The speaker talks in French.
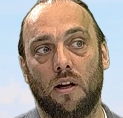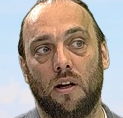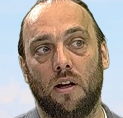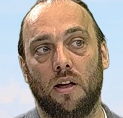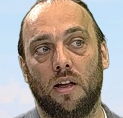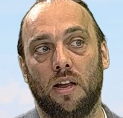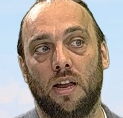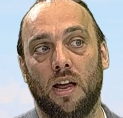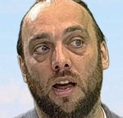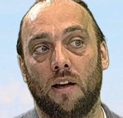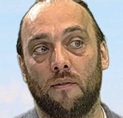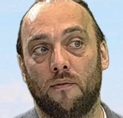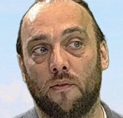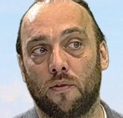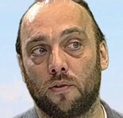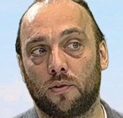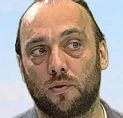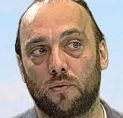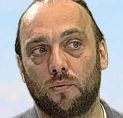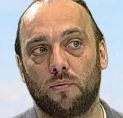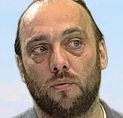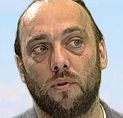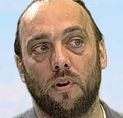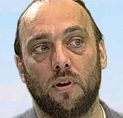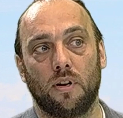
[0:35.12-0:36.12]
et avant
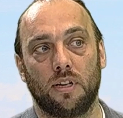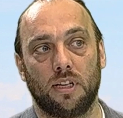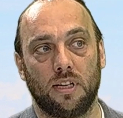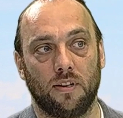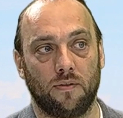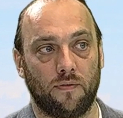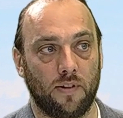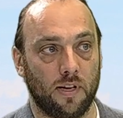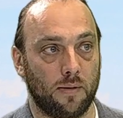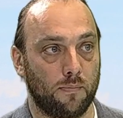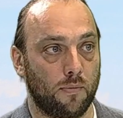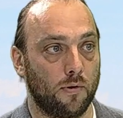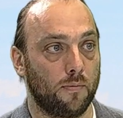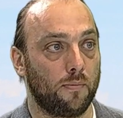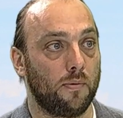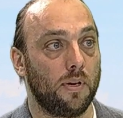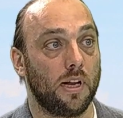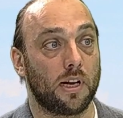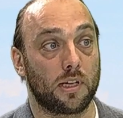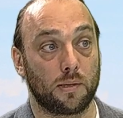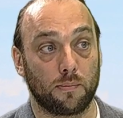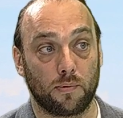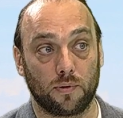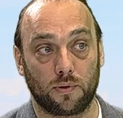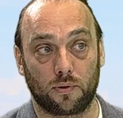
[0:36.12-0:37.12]
tout des fêtes
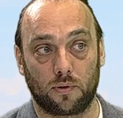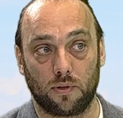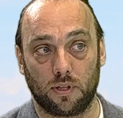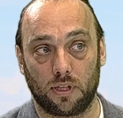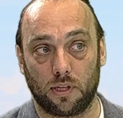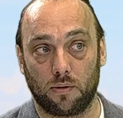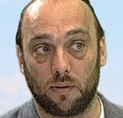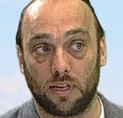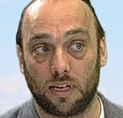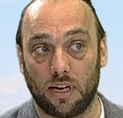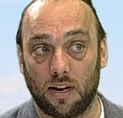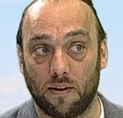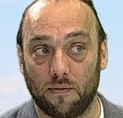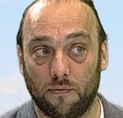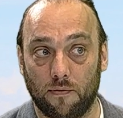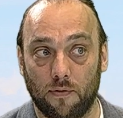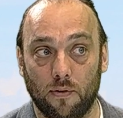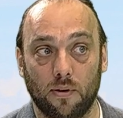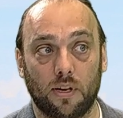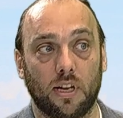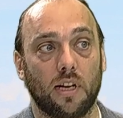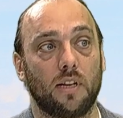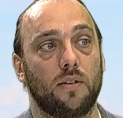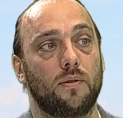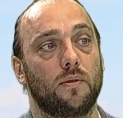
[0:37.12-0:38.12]
populaires. Je pense que ça doit être la
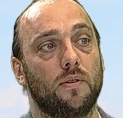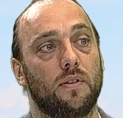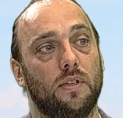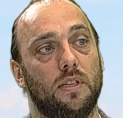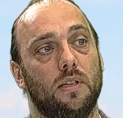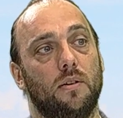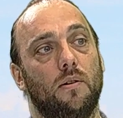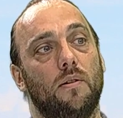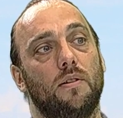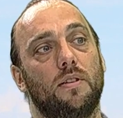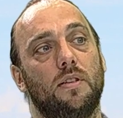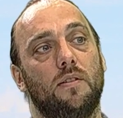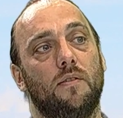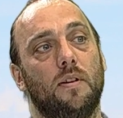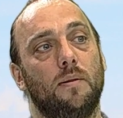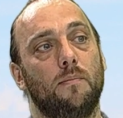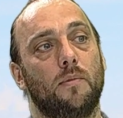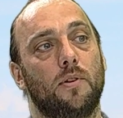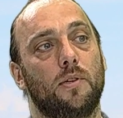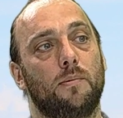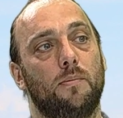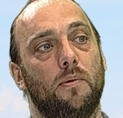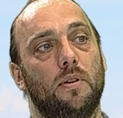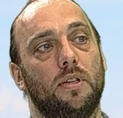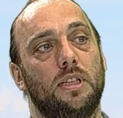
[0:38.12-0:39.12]
vocation de ces grands événements
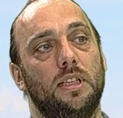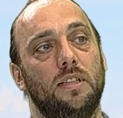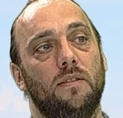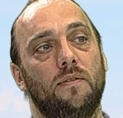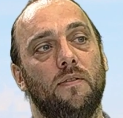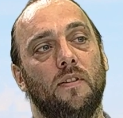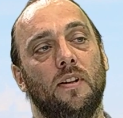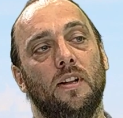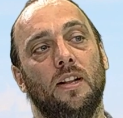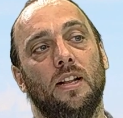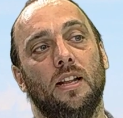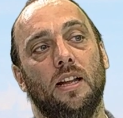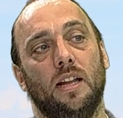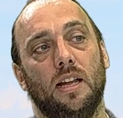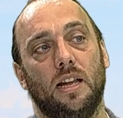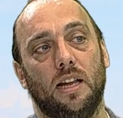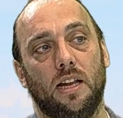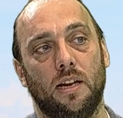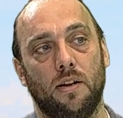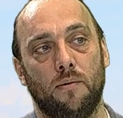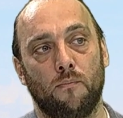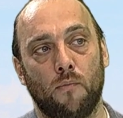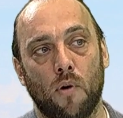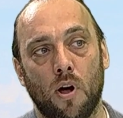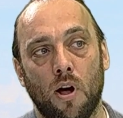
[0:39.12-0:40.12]
sportifs. Et
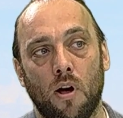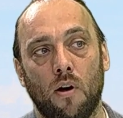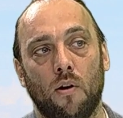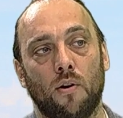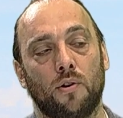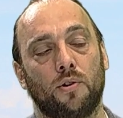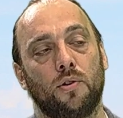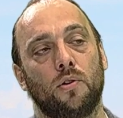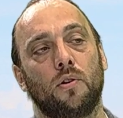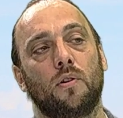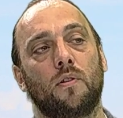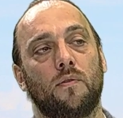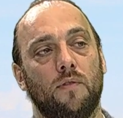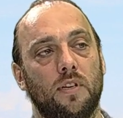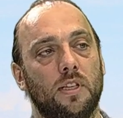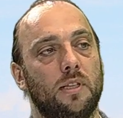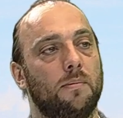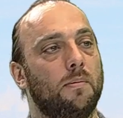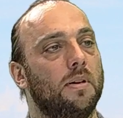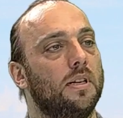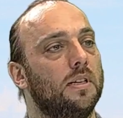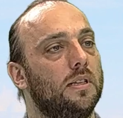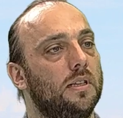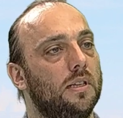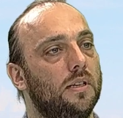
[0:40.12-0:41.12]
moi, en tant que
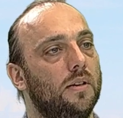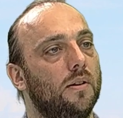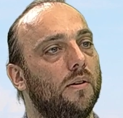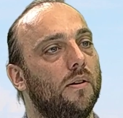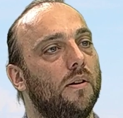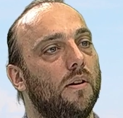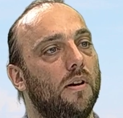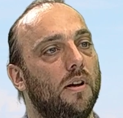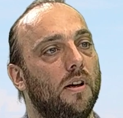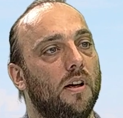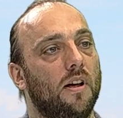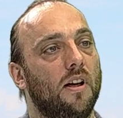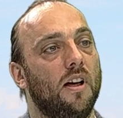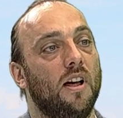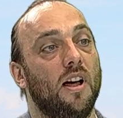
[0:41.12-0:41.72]
vice-président